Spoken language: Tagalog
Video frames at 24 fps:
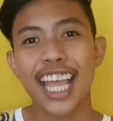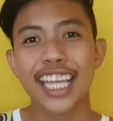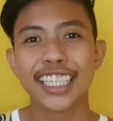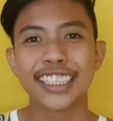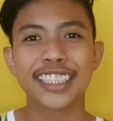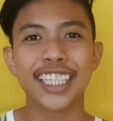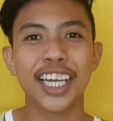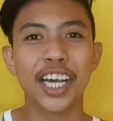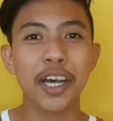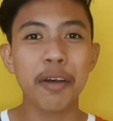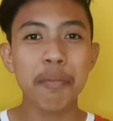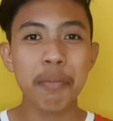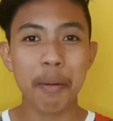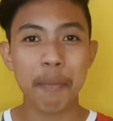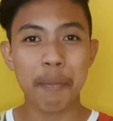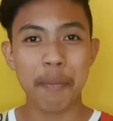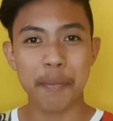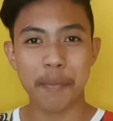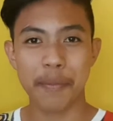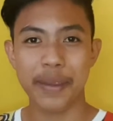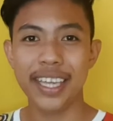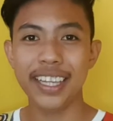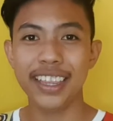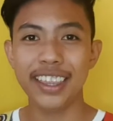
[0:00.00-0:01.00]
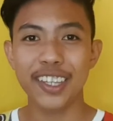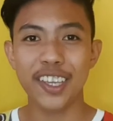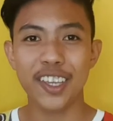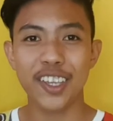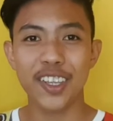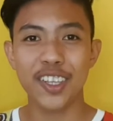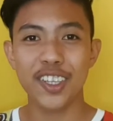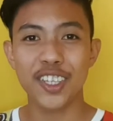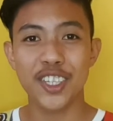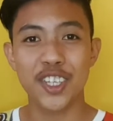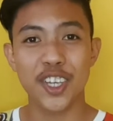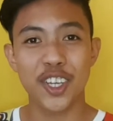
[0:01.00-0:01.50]
So, mamimit
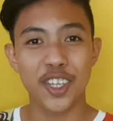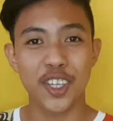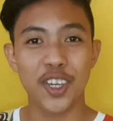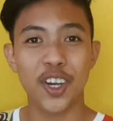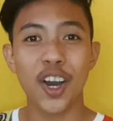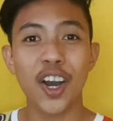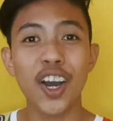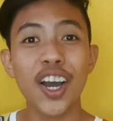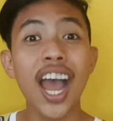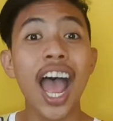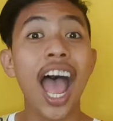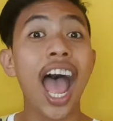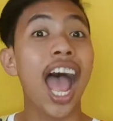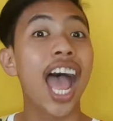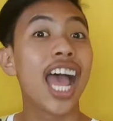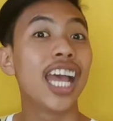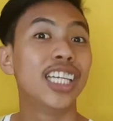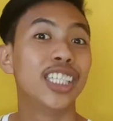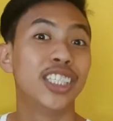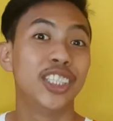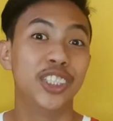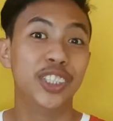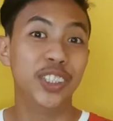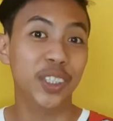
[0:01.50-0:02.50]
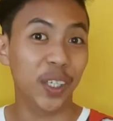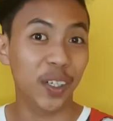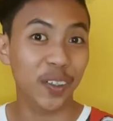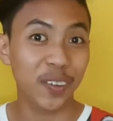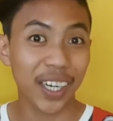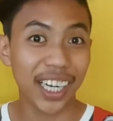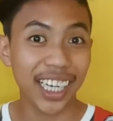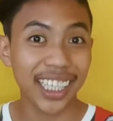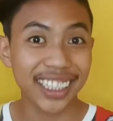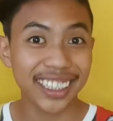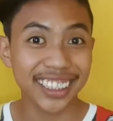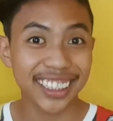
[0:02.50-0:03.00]
ni niyo yung
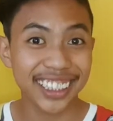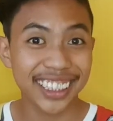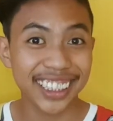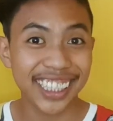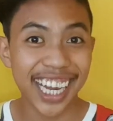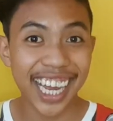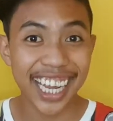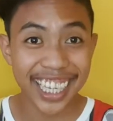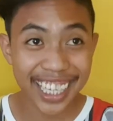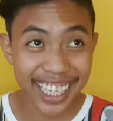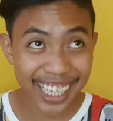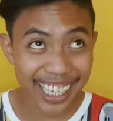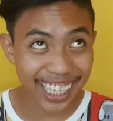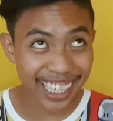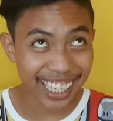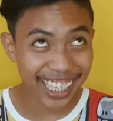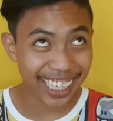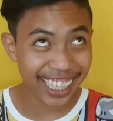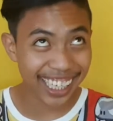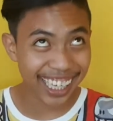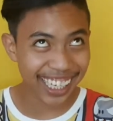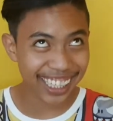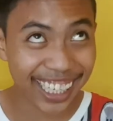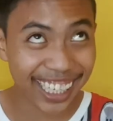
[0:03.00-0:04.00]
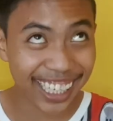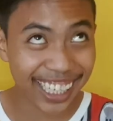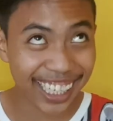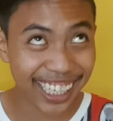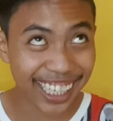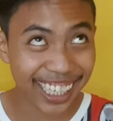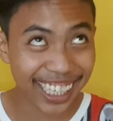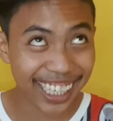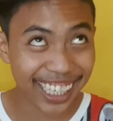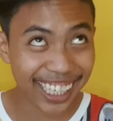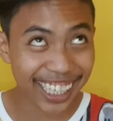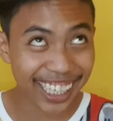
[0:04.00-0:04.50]
jowa ko. Ahi!
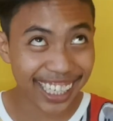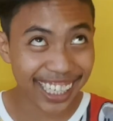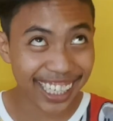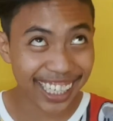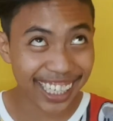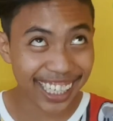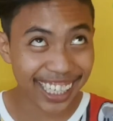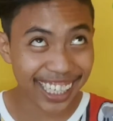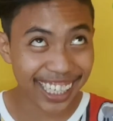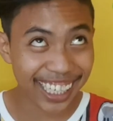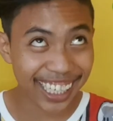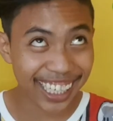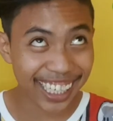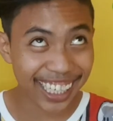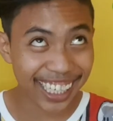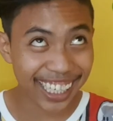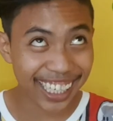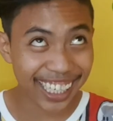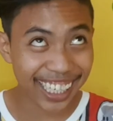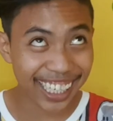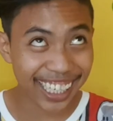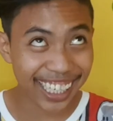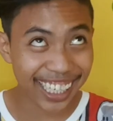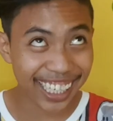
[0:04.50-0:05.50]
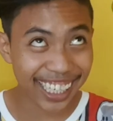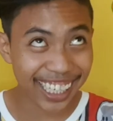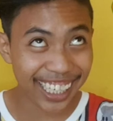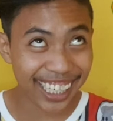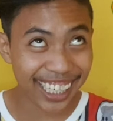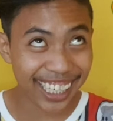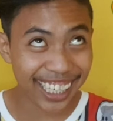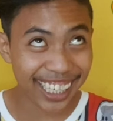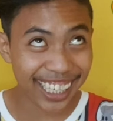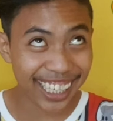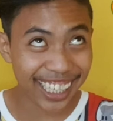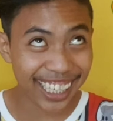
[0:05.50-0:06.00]
Kimi no toriko ni
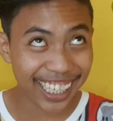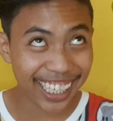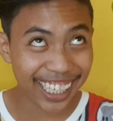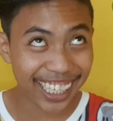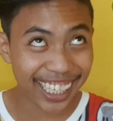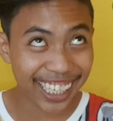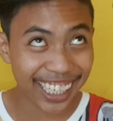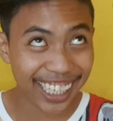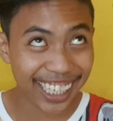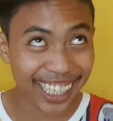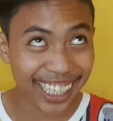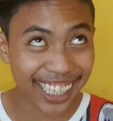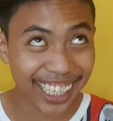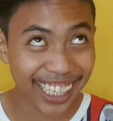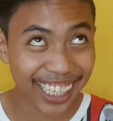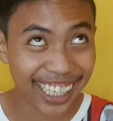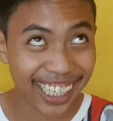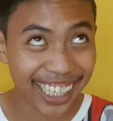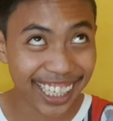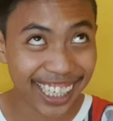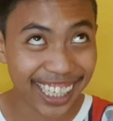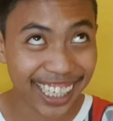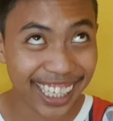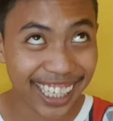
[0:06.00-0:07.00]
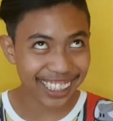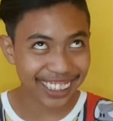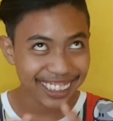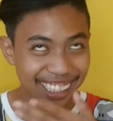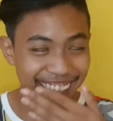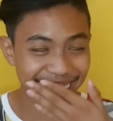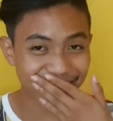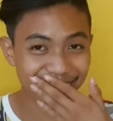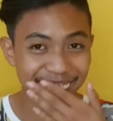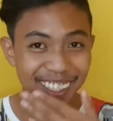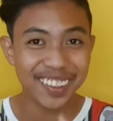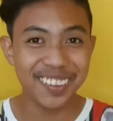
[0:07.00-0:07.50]
natte shima
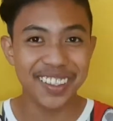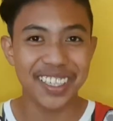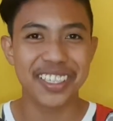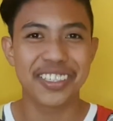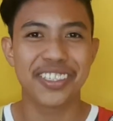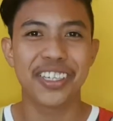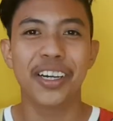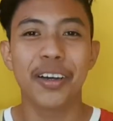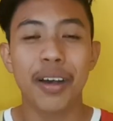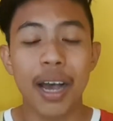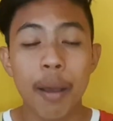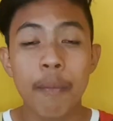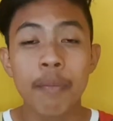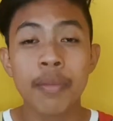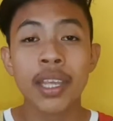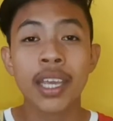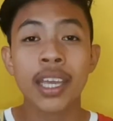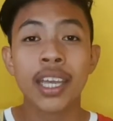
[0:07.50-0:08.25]
sa jowa.